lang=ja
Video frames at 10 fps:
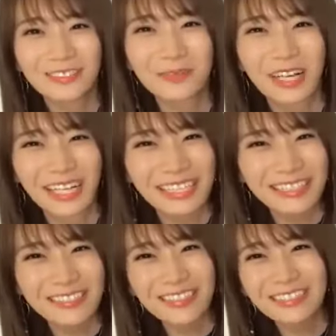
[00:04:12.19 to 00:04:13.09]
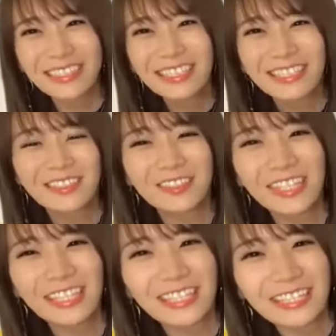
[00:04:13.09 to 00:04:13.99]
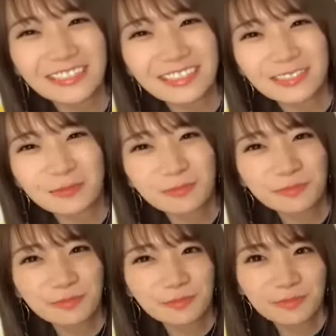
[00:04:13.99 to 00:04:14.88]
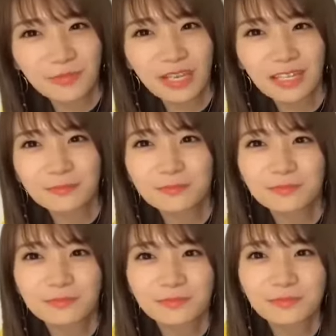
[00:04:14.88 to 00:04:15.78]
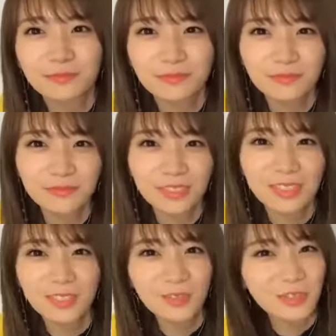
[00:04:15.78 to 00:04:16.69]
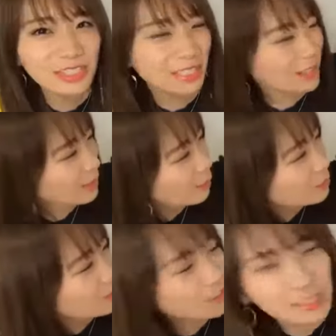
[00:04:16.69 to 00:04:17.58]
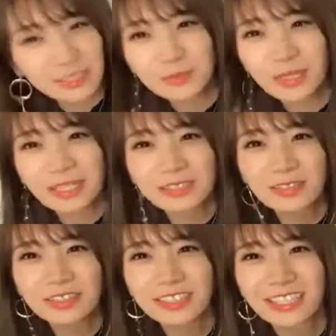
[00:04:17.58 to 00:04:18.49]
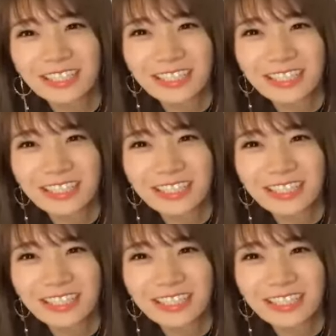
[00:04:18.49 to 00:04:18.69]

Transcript: バランス悪ロケに行くはいすごいね恐ろしくバランス悪いね